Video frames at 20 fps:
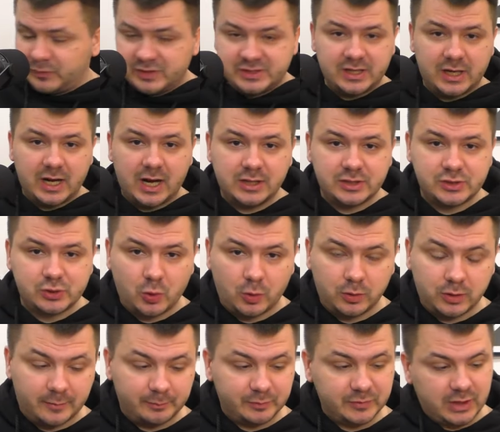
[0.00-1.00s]
сыграли
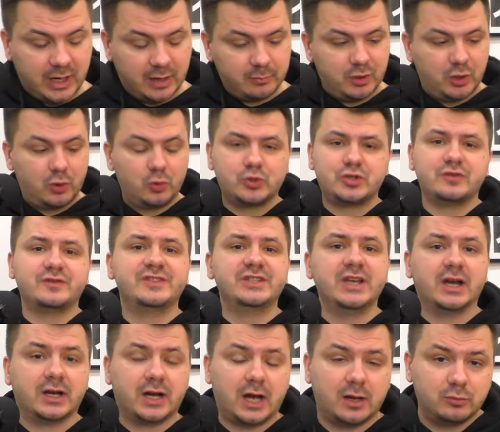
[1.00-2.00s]
соло, как бы круче
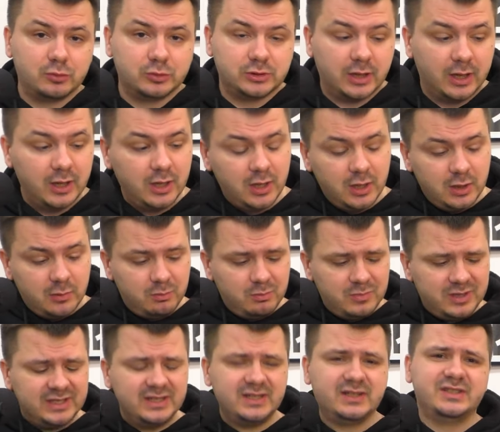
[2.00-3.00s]
всех как будто.
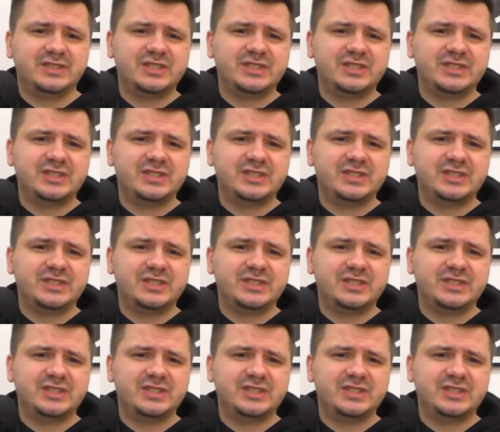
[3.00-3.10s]
Мы